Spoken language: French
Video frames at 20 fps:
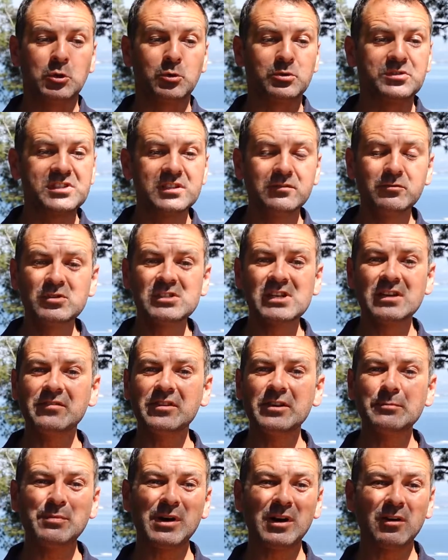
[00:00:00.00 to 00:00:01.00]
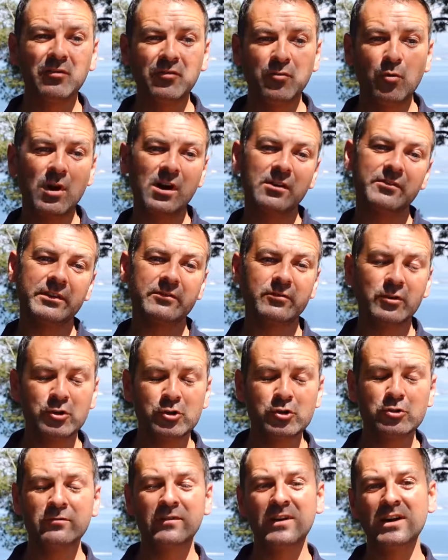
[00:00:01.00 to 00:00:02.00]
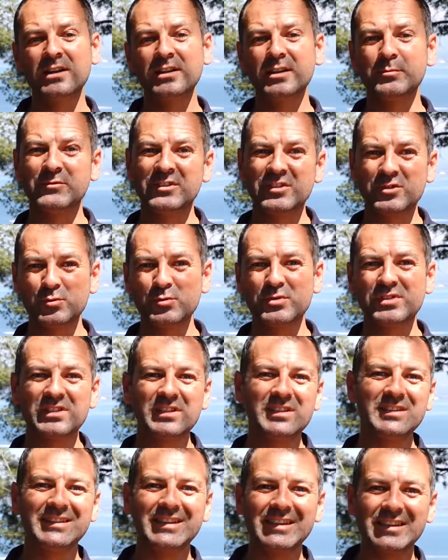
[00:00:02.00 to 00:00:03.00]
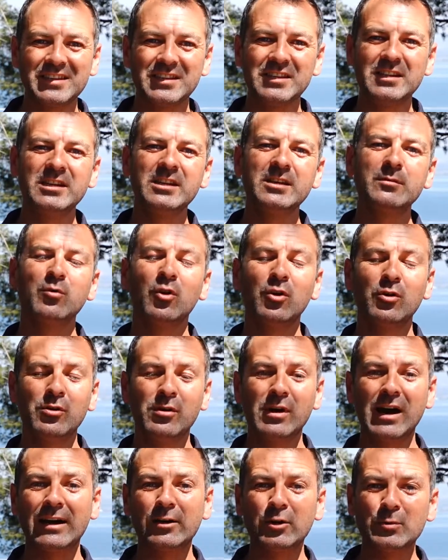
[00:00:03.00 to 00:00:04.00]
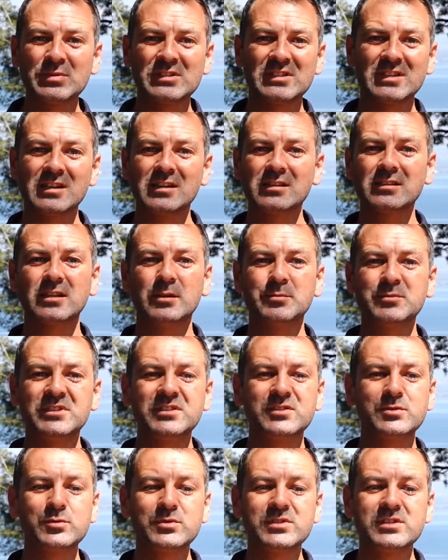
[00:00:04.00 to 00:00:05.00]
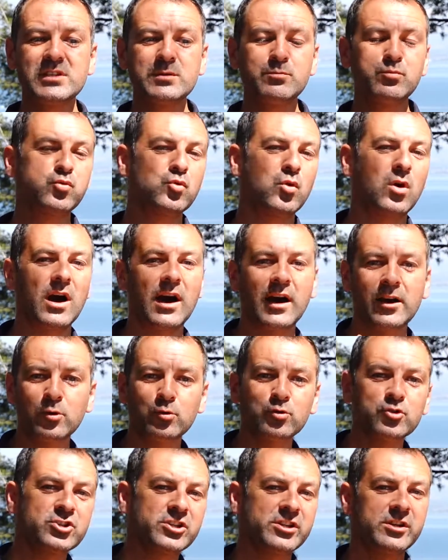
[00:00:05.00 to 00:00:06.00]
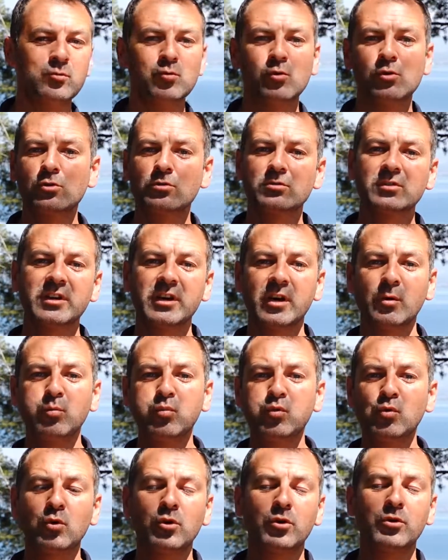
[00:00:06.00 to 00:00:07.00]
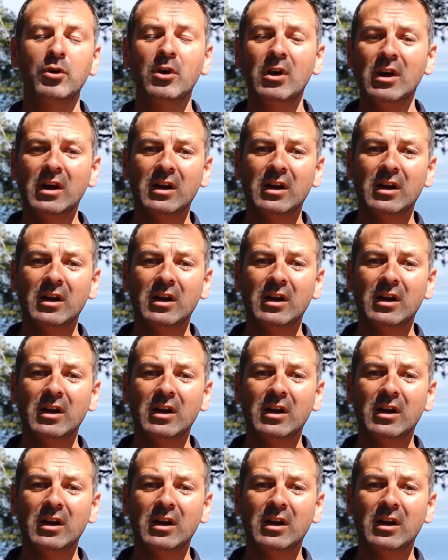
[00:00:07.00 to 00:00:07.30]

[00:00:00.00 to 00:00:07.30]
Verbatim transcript: Donc si vous avez parfois avec votre cheval des petits soucis d'équilibre euh, à l'obstacle, des petits soucis pour allonger ou au contraire pour euh,